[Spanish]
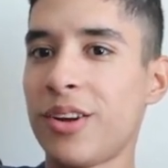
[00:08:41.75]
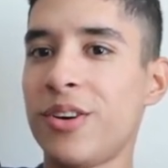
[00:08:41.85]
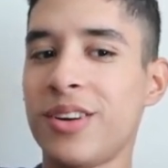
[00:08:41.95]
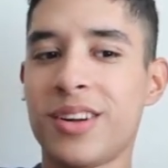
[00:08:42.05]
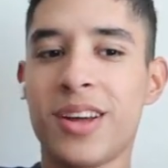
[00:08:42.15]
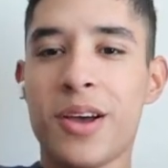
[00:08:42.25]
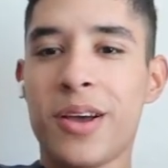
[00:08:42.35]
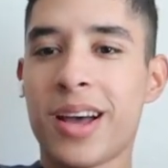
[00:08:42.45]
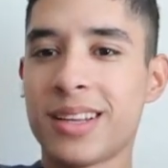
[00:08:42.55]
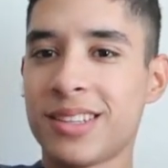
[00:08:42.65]
algo
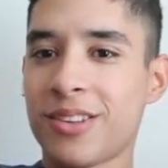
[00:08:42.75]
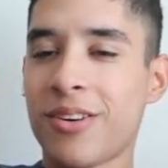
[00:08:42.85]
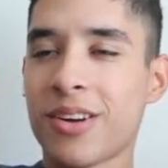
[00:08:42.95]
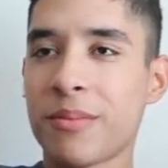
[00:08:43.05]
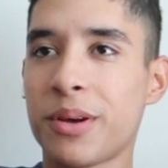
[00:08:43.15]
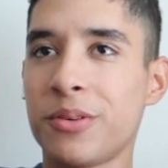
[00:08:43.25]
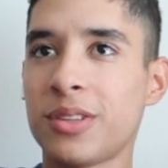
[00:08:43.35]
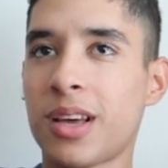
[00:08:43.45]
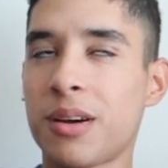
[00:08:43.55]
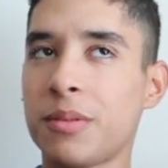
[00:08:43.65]
haciendo lo que me
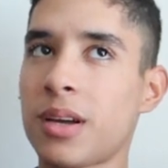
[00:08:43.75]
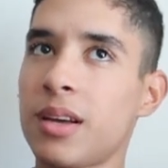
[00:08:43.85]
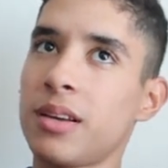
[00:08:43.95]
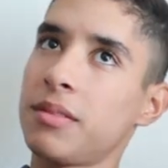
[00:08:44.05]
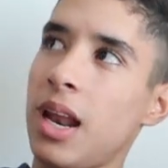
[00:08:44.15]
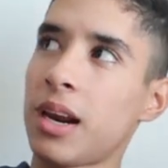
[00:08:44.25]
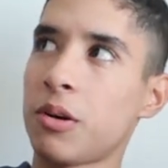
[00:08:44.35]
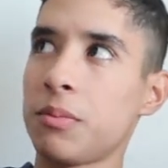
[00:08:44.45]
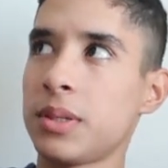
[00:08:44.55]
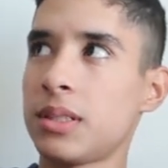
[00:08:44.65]
gusta es como que la
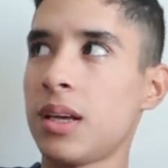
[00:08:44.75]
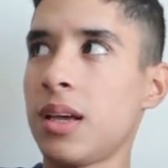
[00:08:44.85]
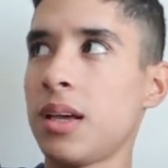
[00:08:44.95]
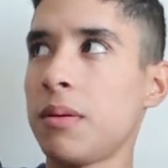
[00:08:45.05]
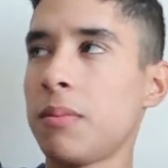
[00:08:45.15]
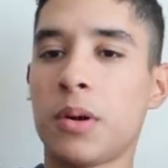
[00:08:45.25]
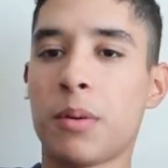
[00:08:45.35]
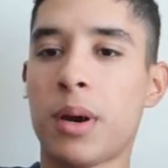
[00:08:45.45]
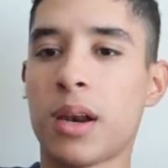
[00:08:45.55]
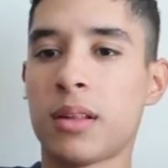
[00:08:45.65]
recompensa es un
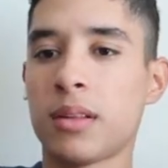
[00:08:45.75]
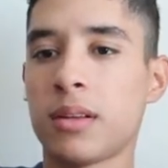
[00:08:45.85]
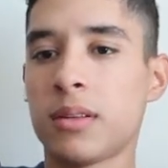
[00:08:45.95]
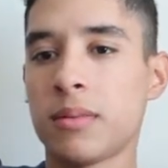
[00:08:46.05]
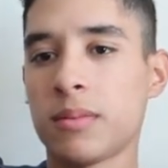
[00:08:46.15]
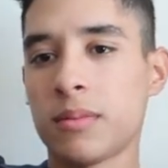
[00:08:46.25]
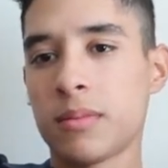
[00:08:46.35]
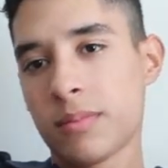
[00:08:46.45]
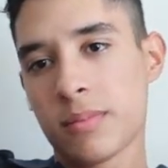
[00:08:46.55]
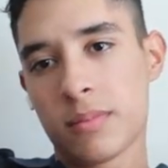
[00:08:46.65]
poco más grande.
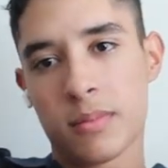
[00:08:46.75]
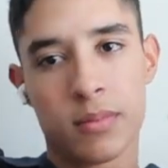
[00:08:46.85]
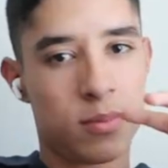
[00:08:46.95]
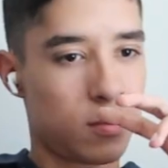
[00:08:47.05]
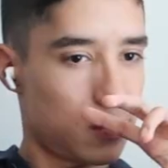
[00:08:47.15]
Exacto, eso me gusta.